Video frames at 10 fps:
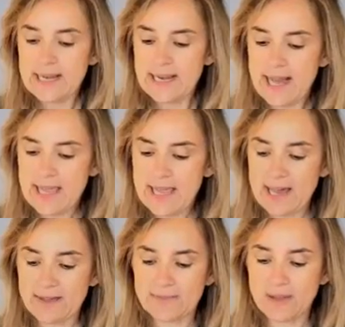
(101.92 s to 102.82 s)
La
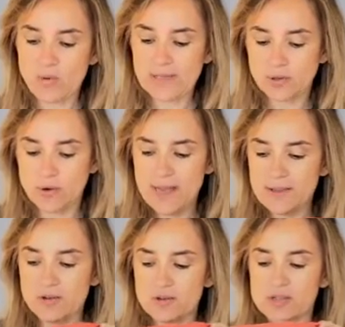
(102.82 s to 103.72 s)
guía de cuatro
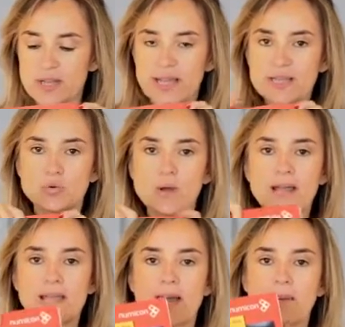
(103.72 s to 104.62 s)
años es
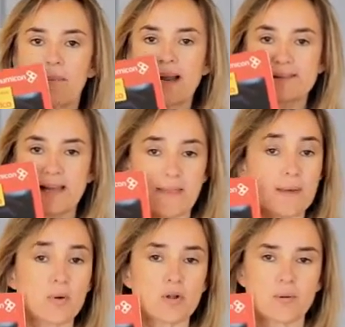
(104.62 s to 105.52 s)
una guía
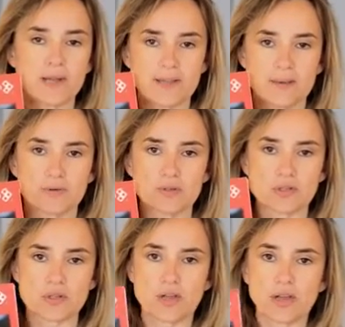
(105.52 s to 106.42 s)
planteada por
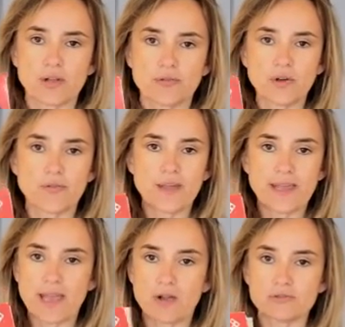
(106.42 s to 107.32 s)
objetivos,
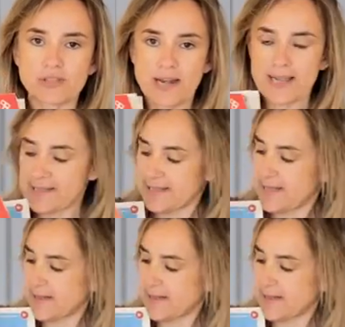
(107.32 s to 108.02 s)
donde encontraréis